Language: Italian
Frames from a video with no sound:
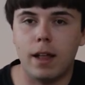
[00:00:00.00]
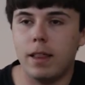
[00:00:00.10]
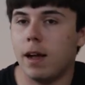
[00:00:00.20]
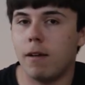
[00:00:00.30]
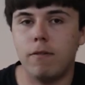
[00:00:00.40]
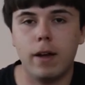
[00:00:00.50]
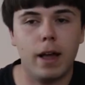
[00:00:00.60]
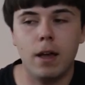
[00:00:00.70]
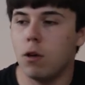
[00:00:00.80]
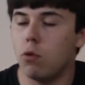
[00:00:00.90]
andare a
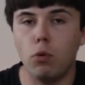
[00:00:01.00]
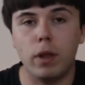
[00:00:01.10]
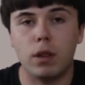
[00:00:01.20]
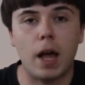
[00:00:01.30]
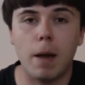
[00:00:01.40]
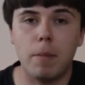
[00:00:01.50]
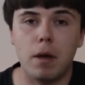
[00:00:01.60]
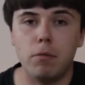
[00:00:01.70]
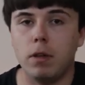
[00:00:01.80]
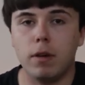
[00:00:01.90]
fare un esame esame
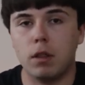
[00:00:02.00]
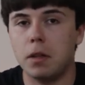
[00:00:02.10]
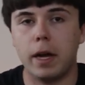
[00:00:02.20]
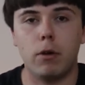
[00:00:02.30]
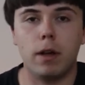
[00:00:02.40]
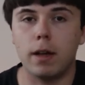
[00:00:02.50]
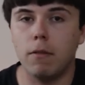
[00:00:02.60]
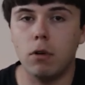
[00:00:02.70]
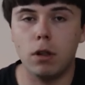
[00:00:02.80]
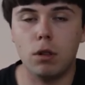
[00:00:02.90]
universitario, che
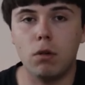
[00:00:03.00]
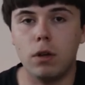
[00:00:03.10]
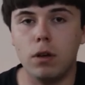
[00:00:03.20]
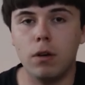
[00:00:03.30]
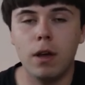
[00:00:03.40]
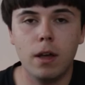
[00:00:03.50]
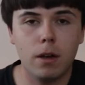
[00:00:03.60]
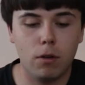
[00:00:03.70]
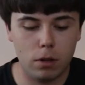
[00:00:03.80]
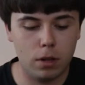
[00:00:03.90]
cavolo ne so io,
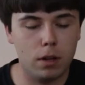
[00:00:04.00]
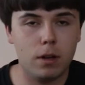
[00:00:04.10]
con